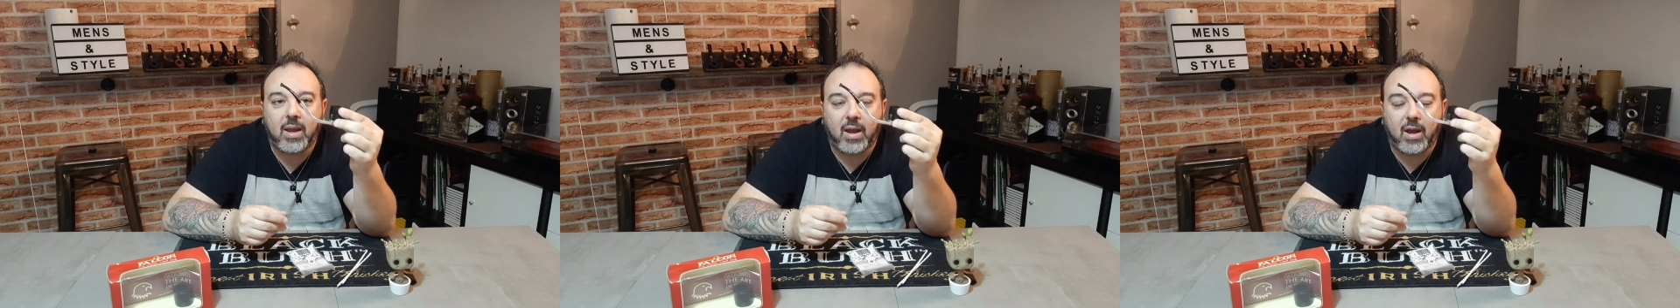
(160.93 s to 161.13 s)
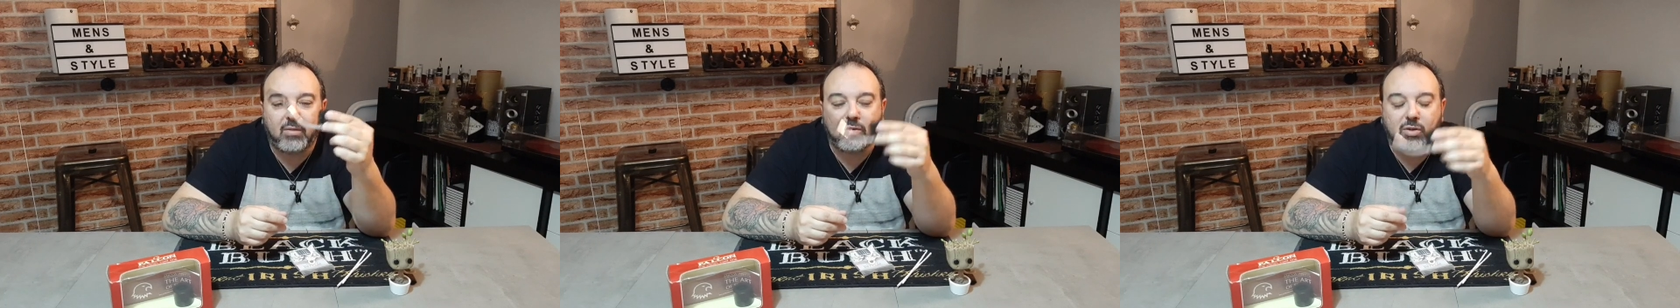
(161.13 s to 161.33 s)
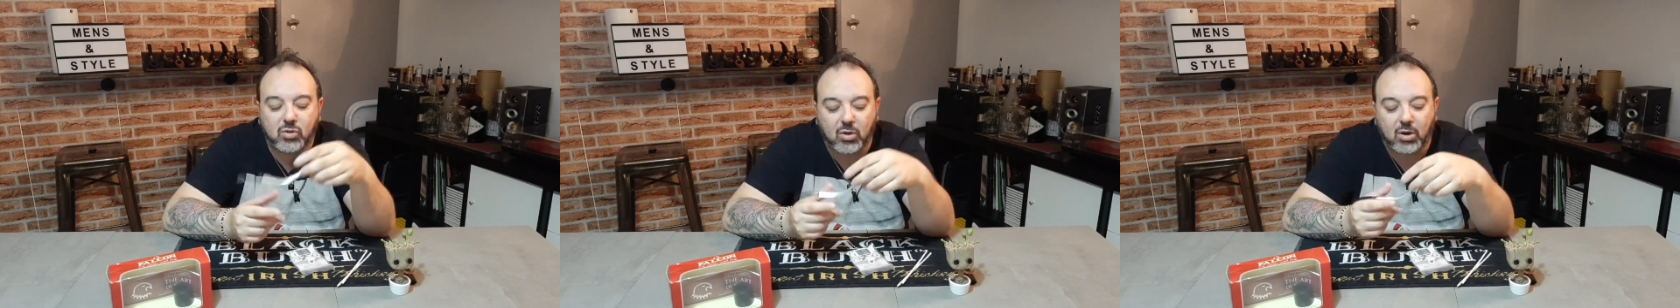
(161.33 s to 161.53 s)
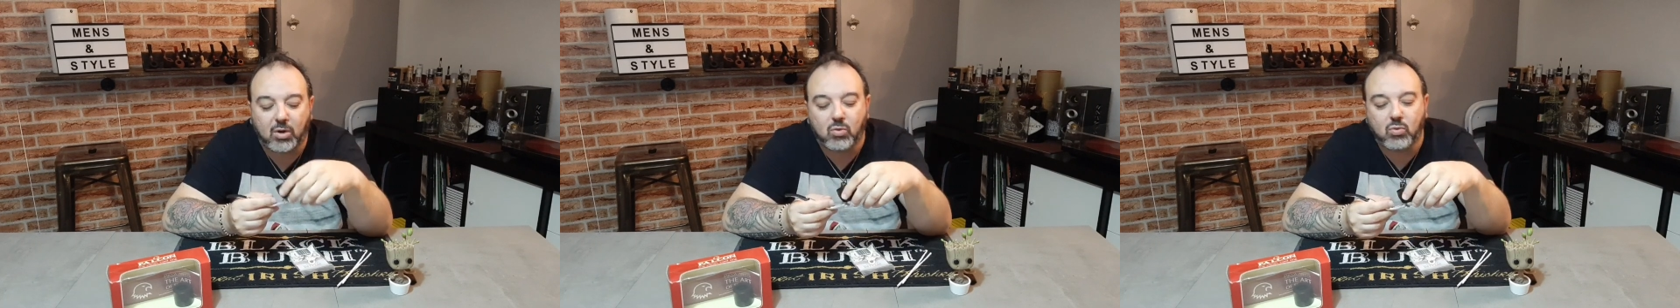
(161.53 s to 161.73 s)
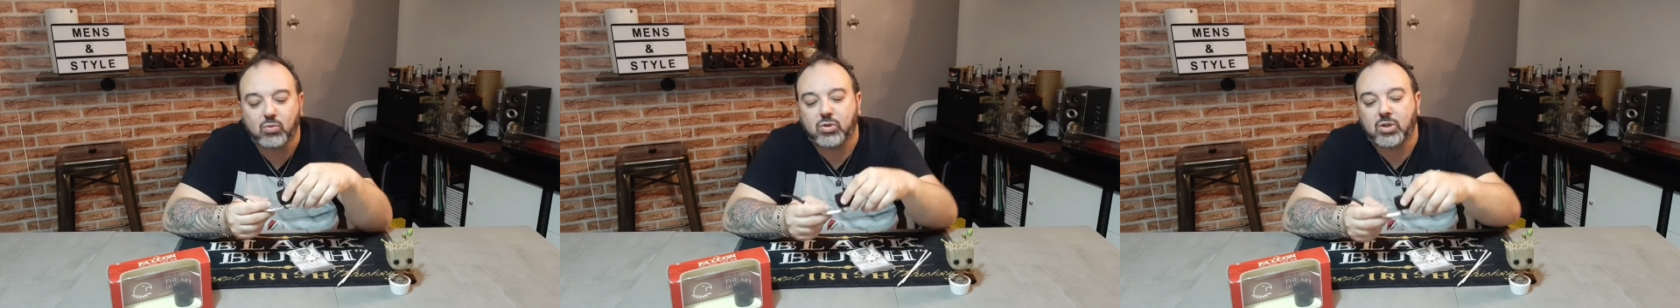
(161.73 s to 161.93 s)
ha, visto la
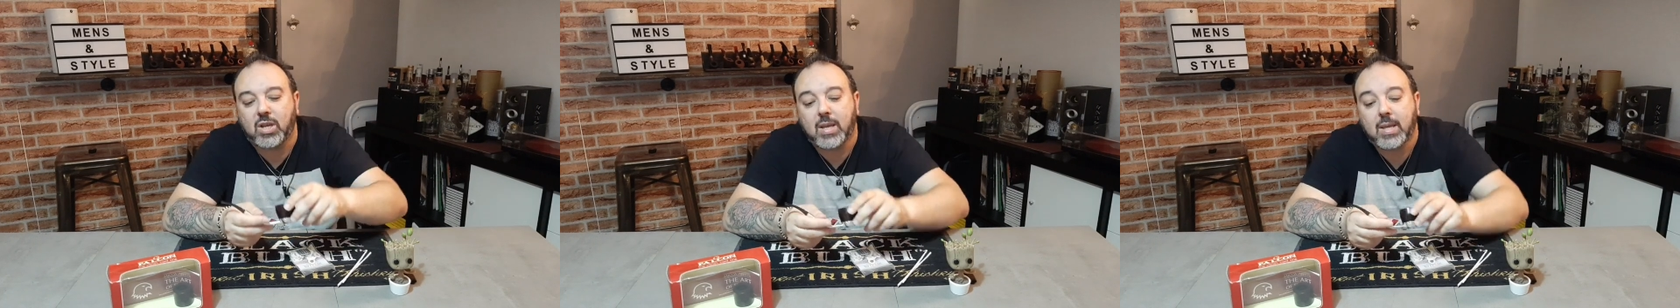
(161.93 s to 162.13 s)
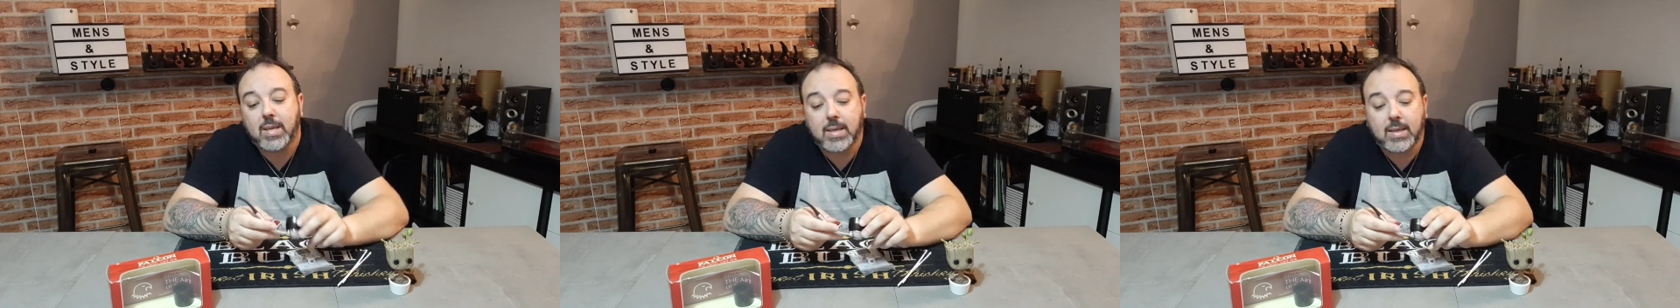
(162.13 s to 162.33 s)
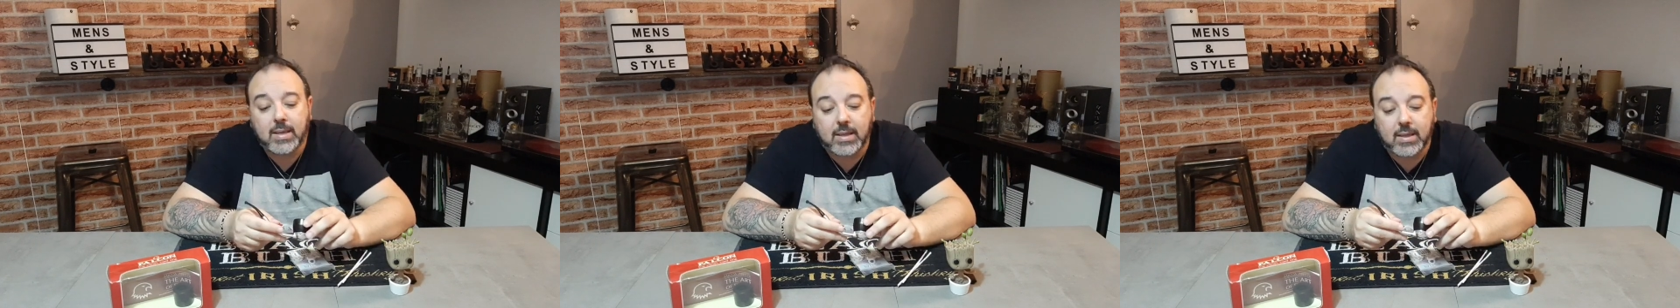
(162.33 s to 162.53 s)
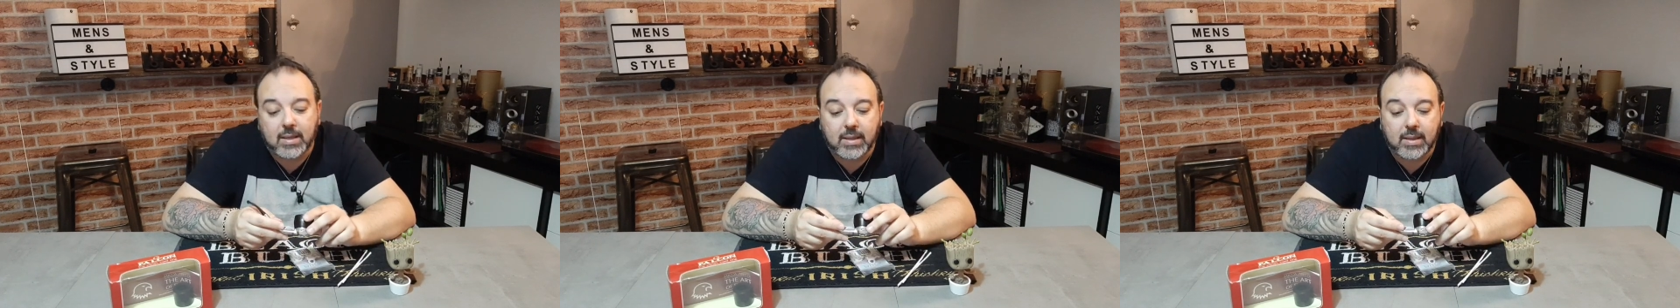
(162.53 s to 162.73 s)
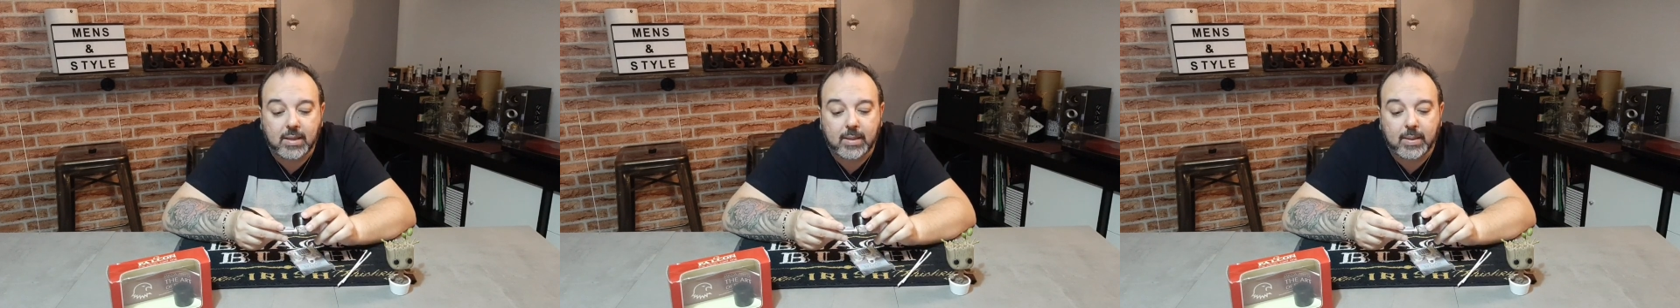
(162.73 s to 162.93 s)
luce.
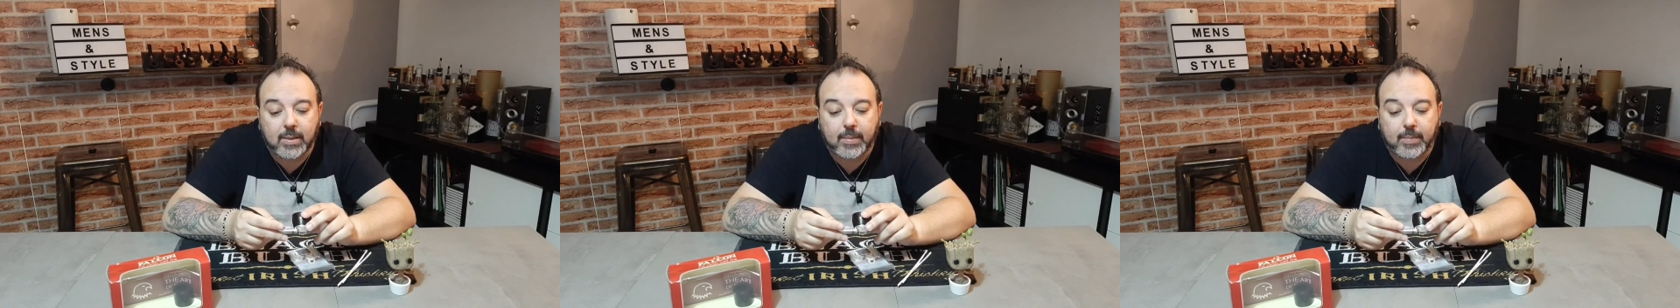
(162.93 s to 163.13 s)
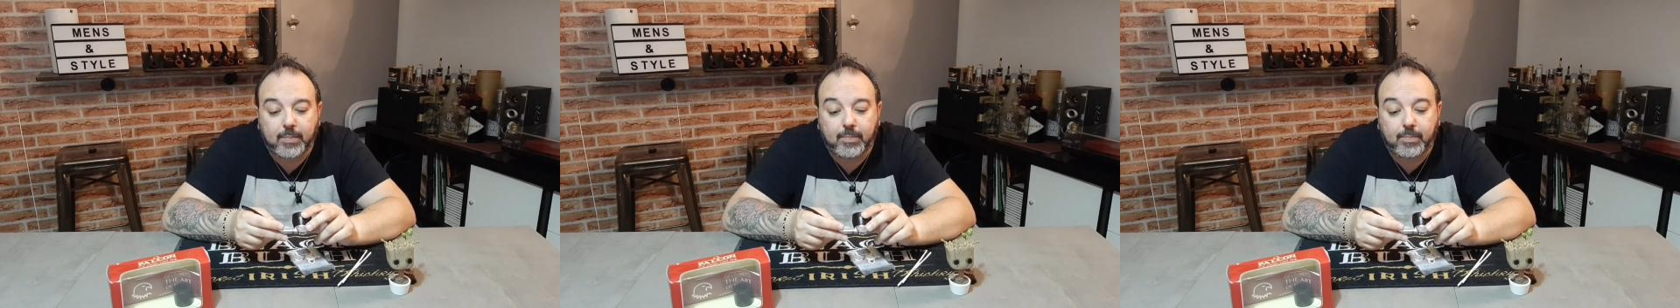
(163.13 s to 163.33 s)
Eh,